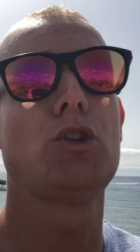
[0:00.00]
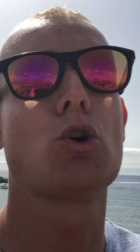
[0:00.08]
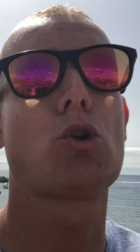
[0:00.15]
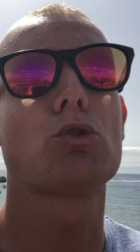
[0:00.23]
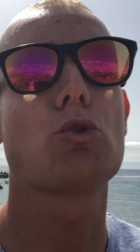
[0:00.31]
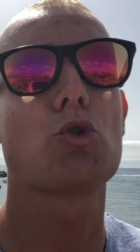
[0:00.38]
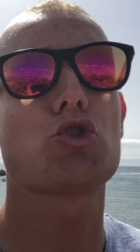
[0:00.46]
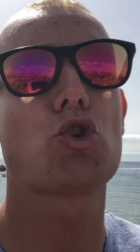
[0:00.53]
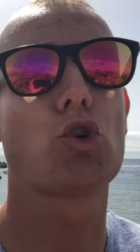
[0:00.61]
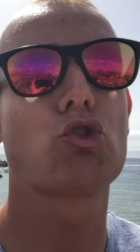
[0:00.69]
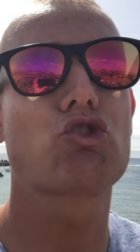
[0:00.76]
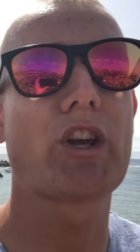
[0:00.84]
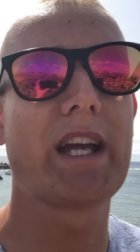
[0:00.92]
Io
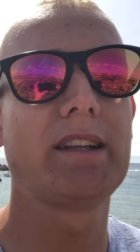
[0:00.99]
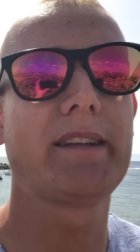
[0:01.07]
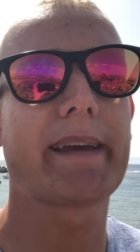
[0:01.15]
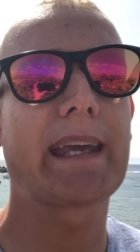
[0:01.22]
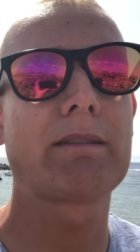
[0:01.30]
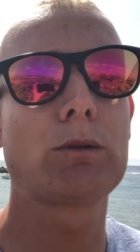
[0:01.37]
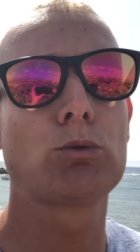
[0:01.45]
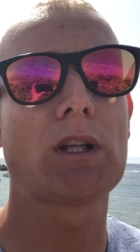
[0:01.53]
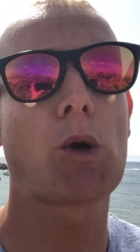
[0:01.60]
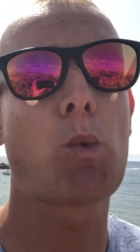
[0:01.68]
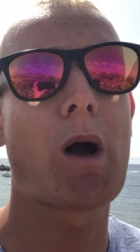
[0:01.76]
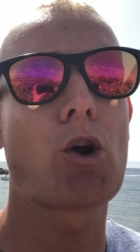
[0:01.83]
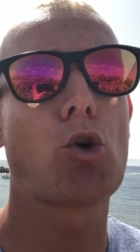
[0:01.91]
conosco gente che è
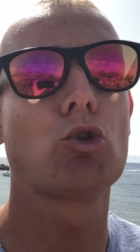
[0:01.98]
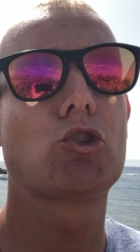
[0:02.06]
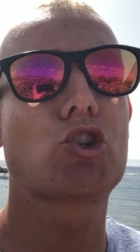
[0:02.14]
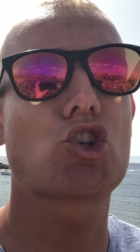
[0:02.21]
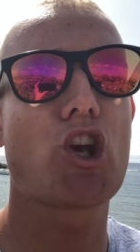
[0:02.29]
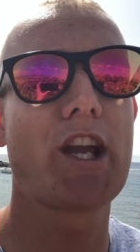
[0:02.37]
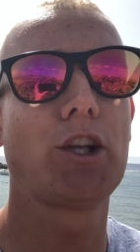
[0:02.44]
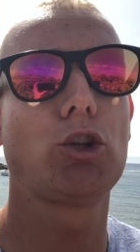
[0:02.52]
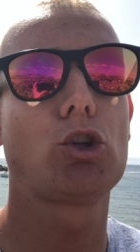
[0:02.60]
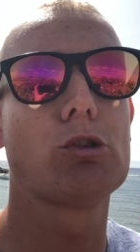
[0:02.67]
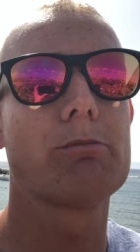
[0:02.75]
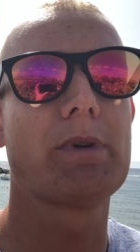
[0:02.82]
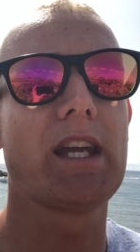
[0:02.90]
venuta qua con
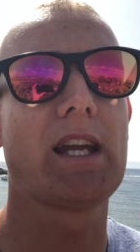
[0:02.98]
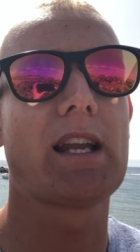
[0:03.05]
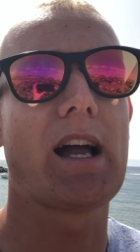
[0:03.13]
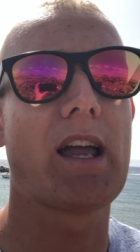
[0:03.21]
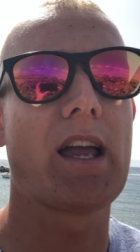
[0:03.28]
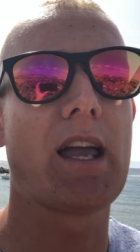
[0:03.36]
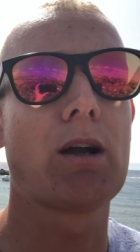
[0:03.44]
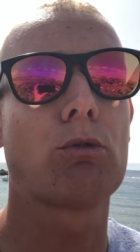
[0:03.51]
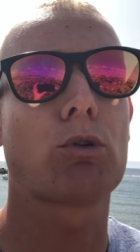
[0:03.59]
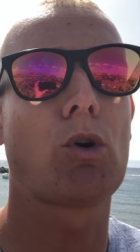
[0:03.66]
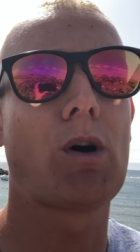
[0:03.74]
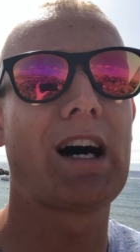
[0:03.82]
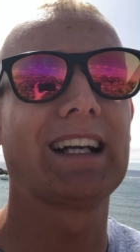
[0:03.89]
100.000
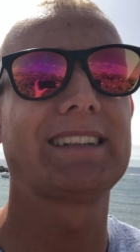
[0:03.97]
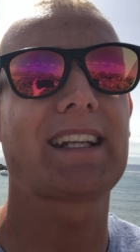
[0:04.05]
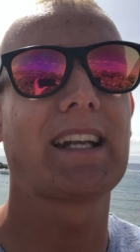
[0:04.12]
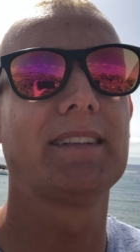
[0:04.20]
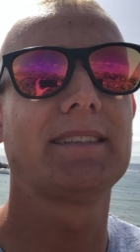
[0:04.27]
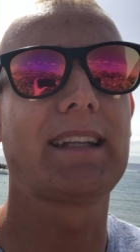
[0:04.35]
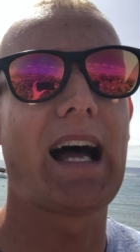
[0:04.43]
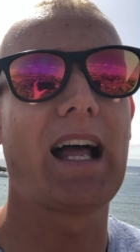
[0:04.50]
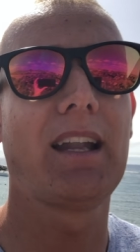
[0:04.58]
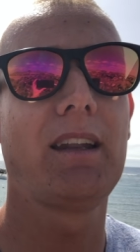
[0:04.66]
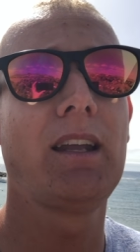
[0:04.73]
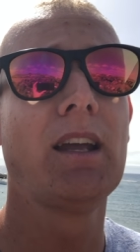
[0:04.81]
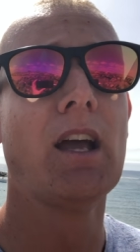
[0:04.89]
euro a 30
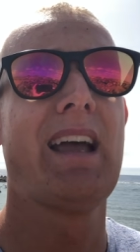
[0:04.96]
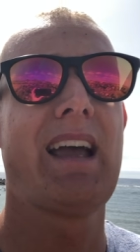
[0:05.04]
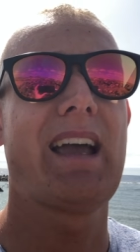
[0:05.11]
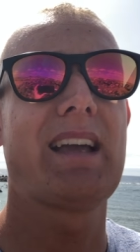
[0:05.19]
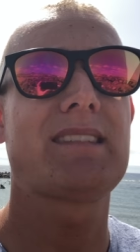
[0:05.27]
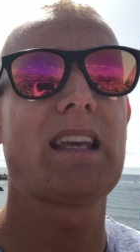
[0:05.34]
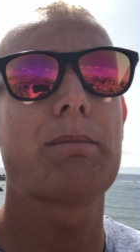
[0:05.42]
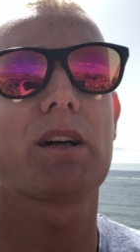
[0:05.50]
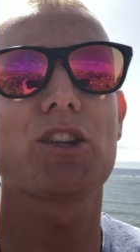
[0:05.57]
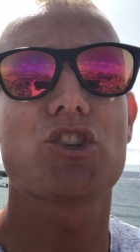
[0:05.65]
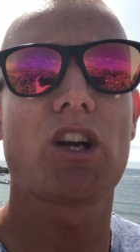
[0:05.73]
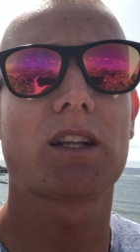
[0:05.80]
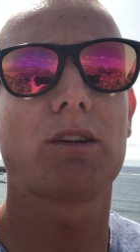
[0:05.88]
anni e si è
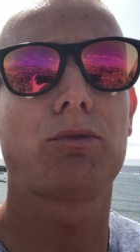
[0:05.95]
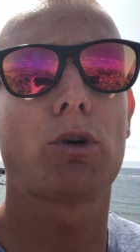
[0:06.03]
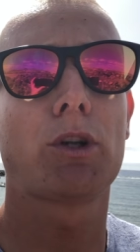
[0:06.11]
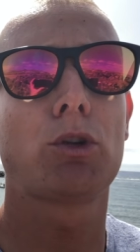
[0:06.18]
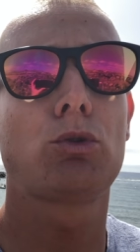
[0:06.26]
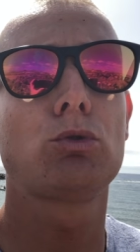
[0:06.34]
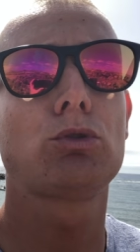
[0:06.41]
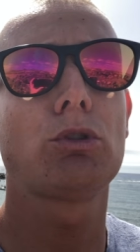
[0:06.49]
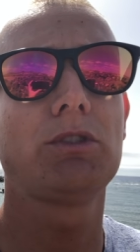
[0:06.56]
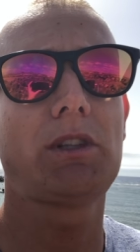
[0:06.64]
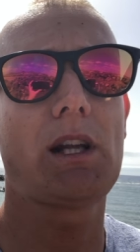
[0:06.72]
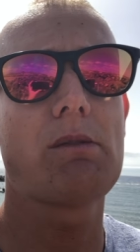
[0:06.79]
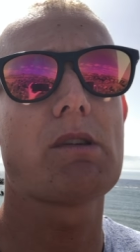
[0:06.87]
mangiata fuori tutto in tre